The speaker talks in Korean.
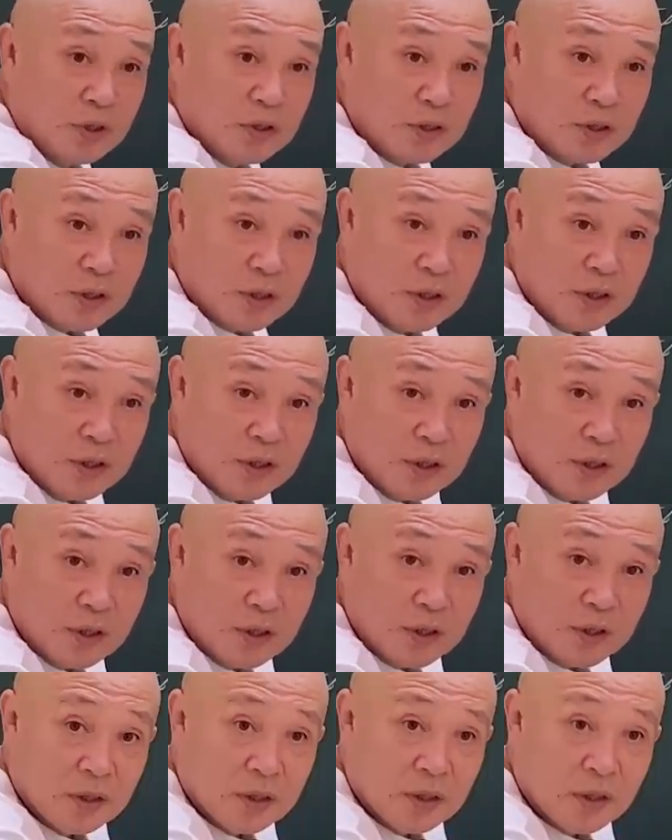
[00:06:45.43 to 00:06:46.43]
되듯이
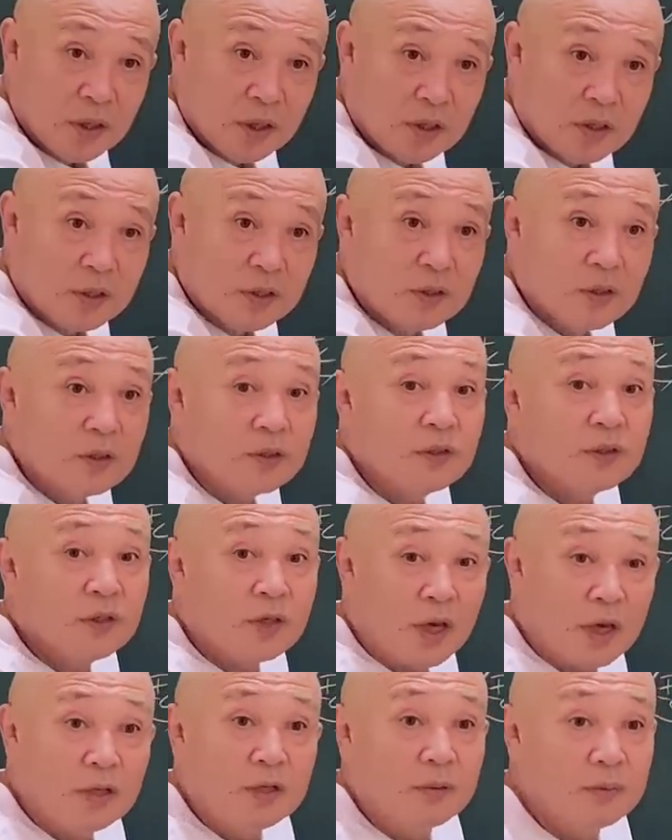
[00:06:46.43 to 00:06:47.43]
예,
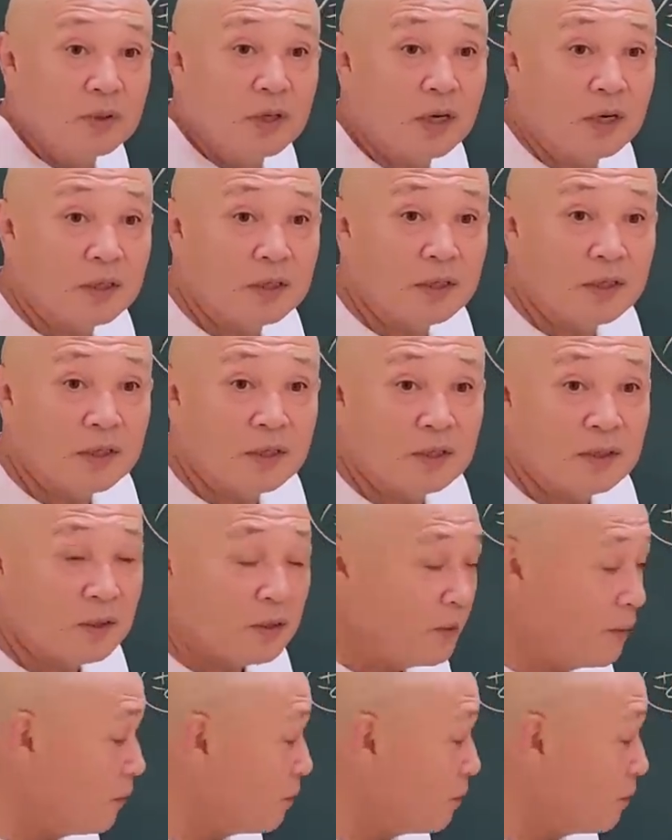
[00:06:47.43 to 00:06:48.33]
그런 개념이라는 얘기지.